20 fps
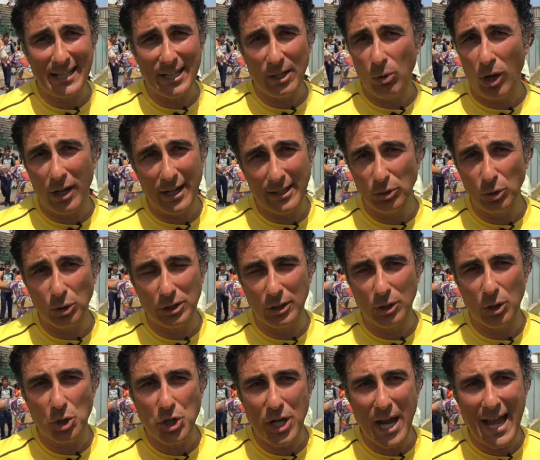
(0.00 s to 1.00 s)
di cuore tutti i
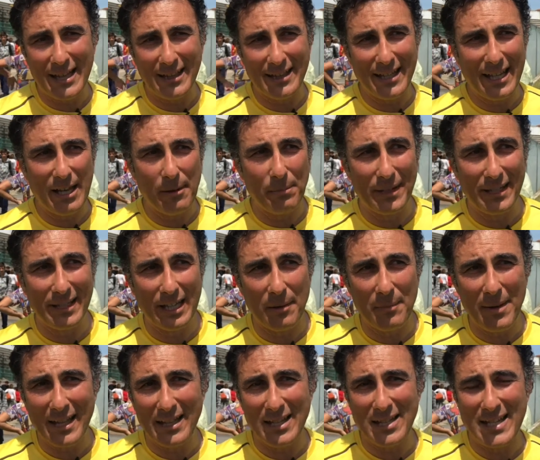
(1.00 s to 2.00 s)
docenti che
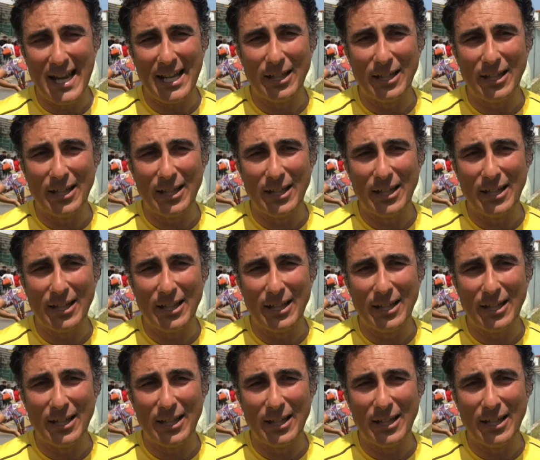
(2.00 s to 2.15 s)
praticamente si